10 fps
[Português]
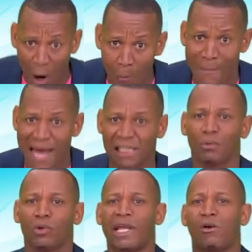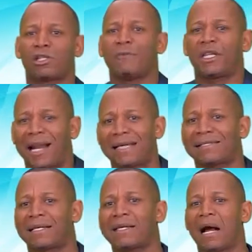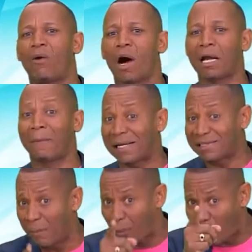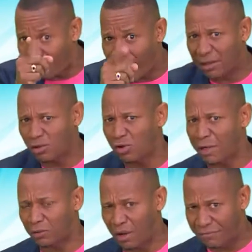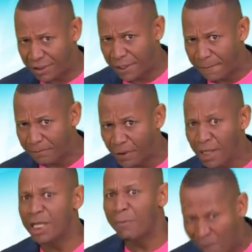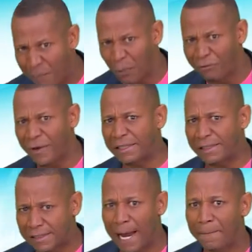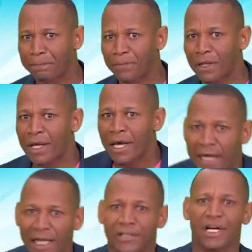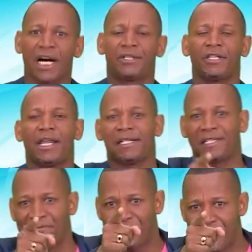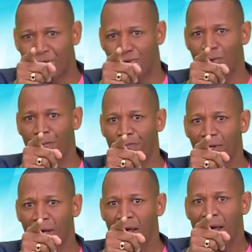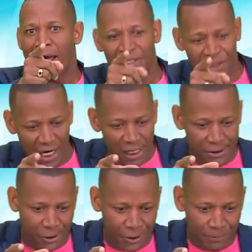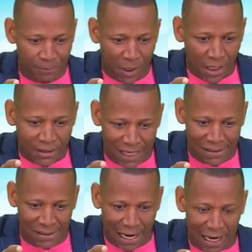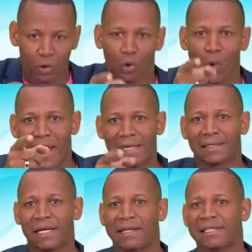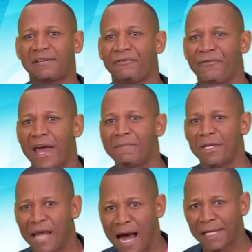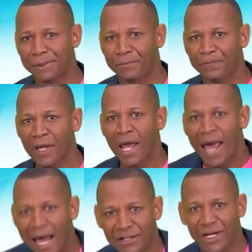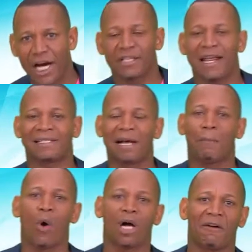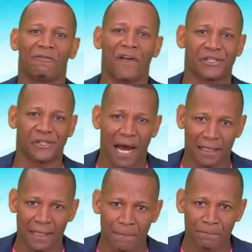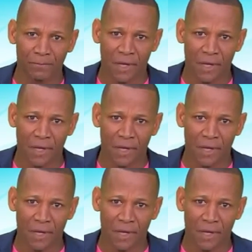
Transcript: é o mesmo Deus que me traz aqui agora para ser profeta sobre a tua vida e para profetizar. Que é diante desse vício, é diante dessa doença, dessa enfermidade, é diante dessa porta fechada,